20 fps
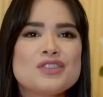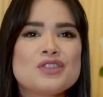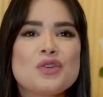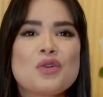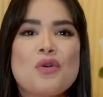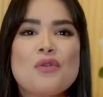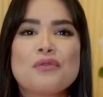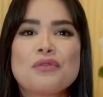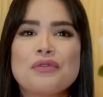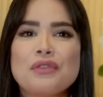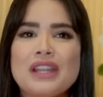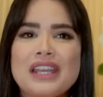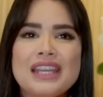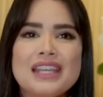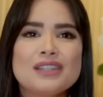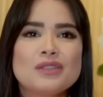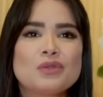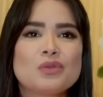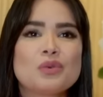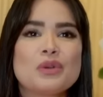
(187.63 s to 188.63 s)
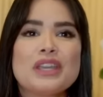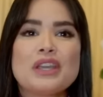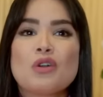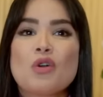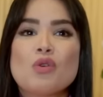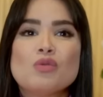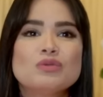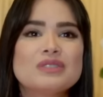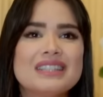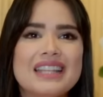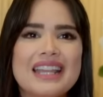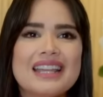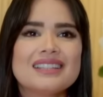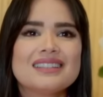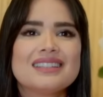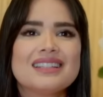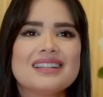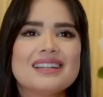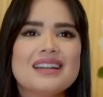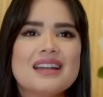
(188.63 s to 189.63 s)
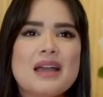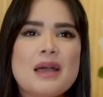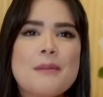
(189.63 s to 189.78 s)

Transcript: de conflito e contenda,